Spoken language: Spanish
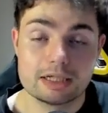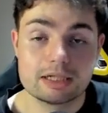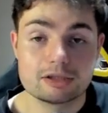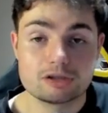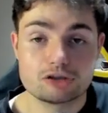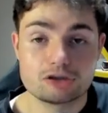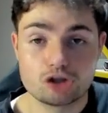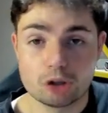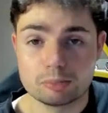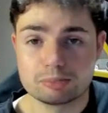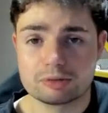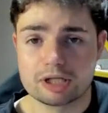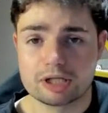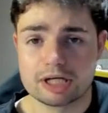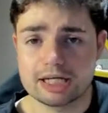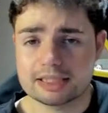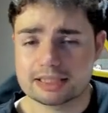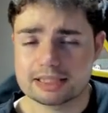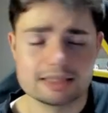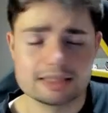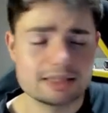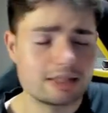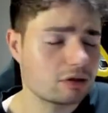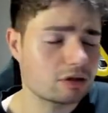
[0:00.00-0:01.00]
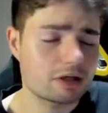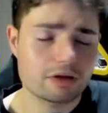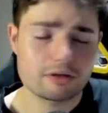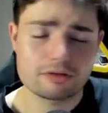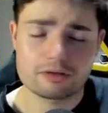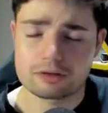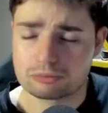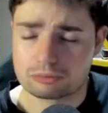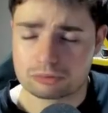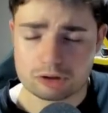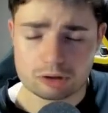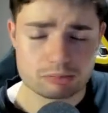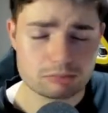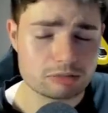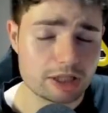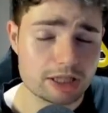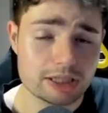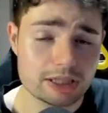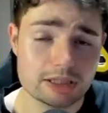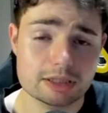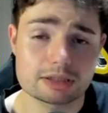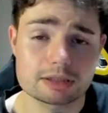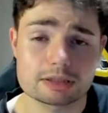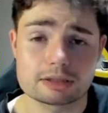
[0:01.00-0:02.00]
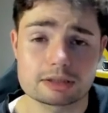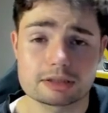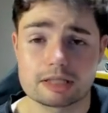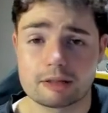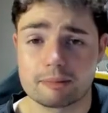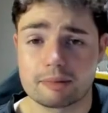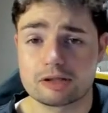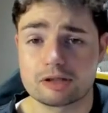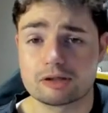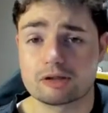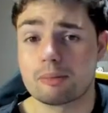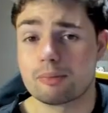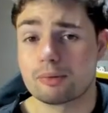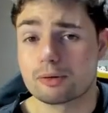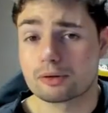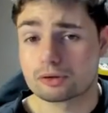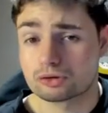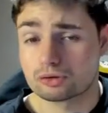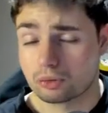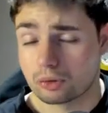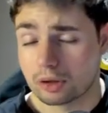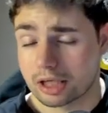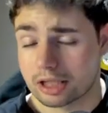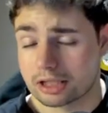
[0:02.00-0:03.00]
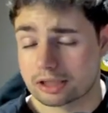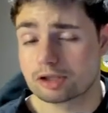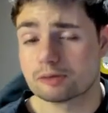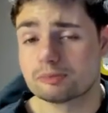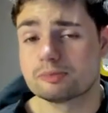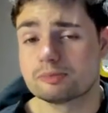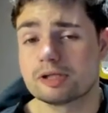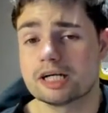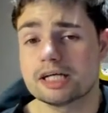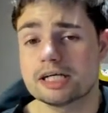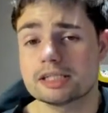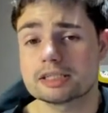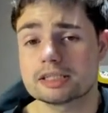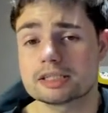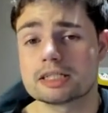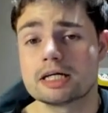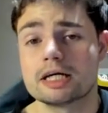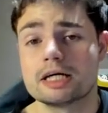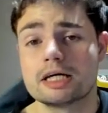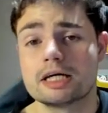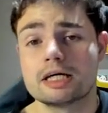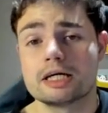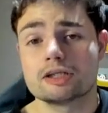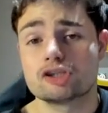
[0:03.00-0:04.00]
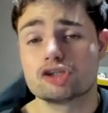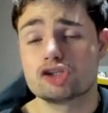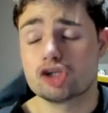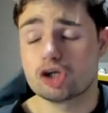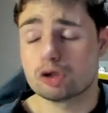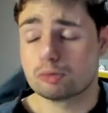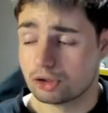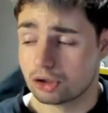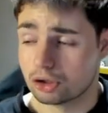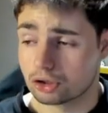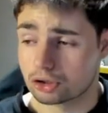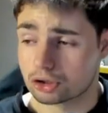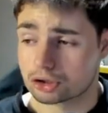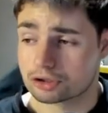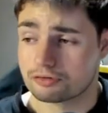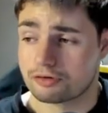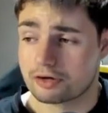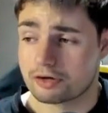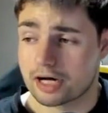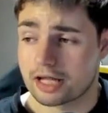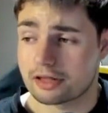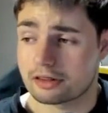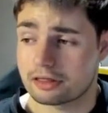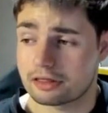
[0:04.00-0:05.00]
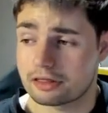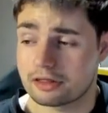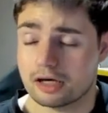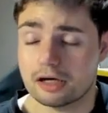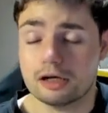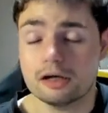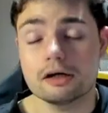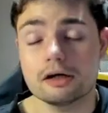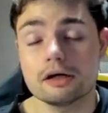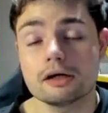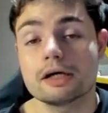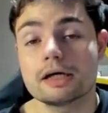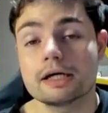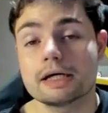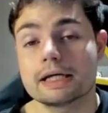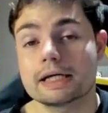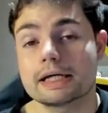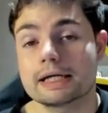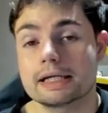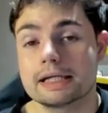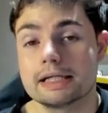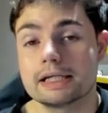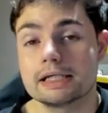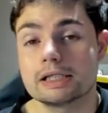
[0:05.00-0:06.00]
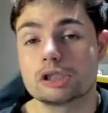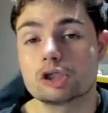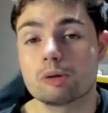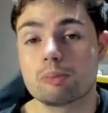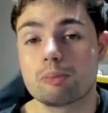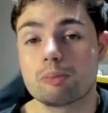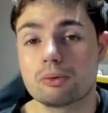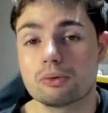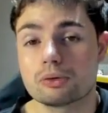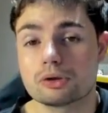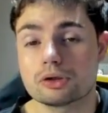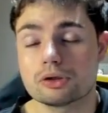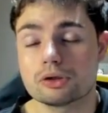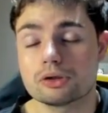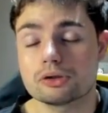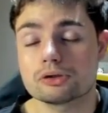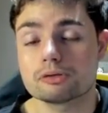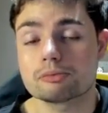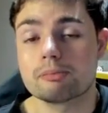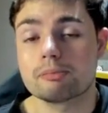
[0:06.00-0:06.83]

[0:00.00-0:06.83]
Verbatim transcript: top 3, si tengo que hacer un top 3, te meto a Portugal top 3, top 2 Francia y top 1